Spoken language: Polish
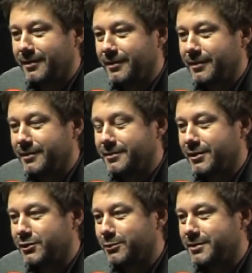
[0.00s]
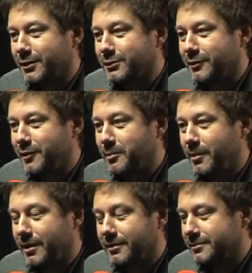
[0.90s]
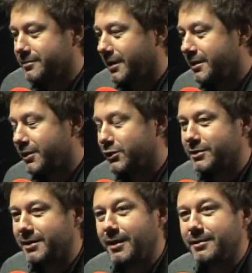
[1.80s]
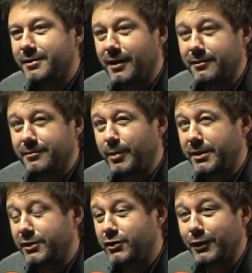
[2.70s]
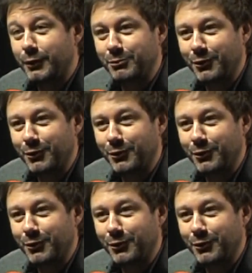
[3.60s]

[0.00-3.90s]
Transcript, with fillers: e, zresztą z tego co wiem ma kalendarzyk zajęty na 15 lat do